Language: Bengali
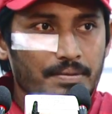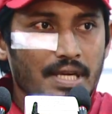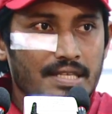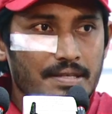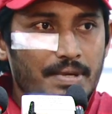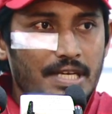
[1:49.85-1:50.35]

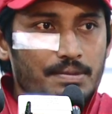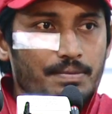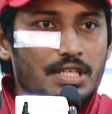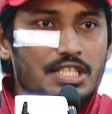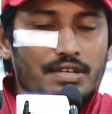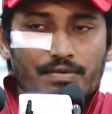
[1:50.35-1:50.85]
অ্যাজ এ
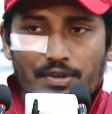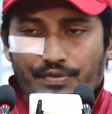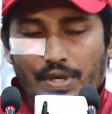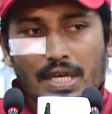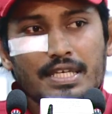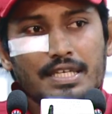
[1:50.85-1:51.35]
ব্যাটসম্যান হিসাবে
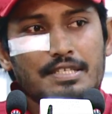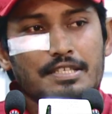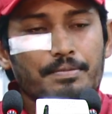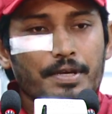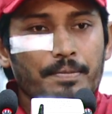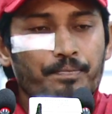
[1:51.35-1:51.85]
ফিল্ডিং
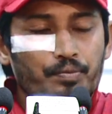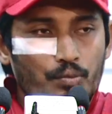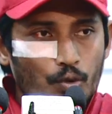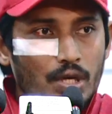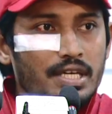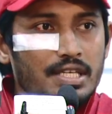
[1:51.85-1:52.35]
হিসাবে
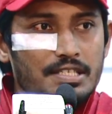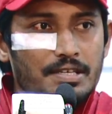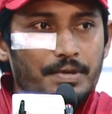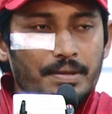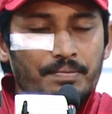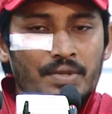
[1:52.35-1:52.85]
বলার
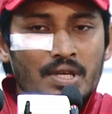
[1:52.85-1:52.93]
হিসাবে